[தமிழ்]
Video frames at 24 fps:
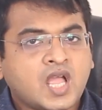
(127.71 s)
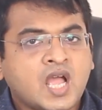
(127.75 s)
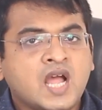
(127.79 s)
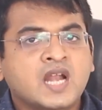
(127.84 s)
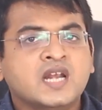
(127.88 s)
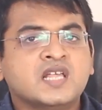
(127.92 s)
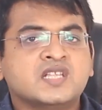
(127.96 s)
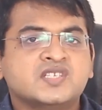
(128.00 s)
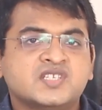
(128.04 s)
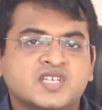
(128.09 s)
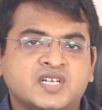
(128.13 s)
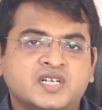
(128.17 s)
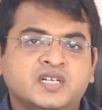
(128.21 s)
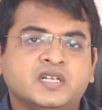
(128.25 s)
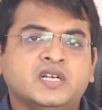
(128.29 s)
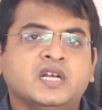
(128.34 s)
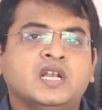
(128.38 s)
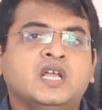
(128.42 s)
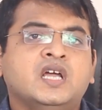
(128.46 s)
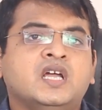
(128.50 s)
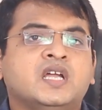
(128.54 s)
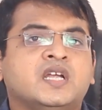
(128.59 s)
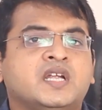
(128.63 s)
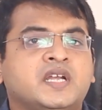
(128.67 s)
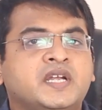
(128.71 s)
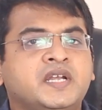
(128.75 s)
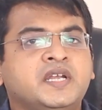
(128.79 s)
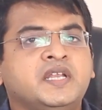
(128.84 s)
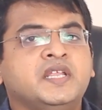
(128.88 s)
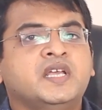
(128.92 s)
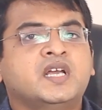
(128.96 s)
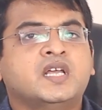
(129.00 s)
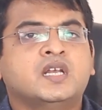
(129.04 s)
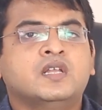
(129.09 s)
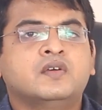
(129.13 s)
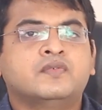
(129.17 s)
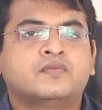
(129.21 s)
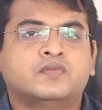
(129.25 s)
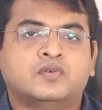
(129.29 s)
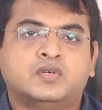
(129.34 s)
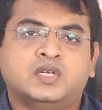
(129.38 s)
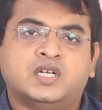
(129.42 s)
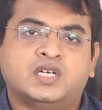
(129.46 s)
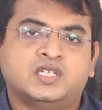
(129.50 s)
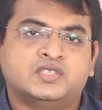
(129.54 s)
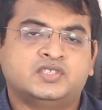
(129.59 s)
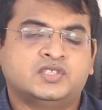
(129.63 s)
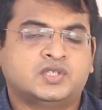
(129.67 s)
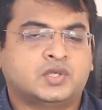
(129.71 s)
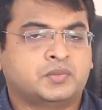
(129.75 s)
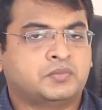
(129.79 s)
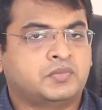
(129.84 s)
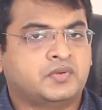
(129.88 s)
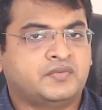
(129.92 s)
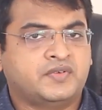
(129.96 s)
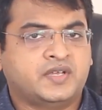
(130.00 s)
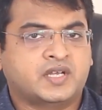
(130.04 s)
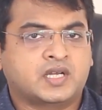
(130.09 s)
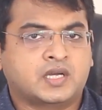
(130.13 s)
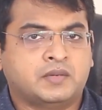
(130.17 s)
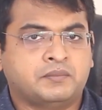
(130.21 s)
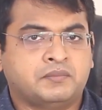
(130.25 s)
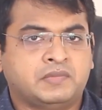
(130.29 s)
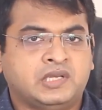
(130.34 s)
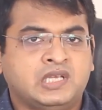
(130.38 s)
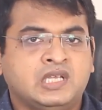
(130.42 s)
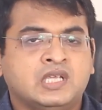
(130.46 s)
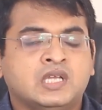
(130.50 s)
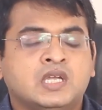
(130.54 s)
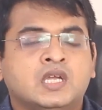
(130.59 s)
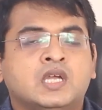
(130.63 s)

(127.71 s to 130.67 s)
ஆனால் ஜென்ரலாக இந்தியாவில் ஃபுட் அலர்ஜி ரொம்பவே கம்மி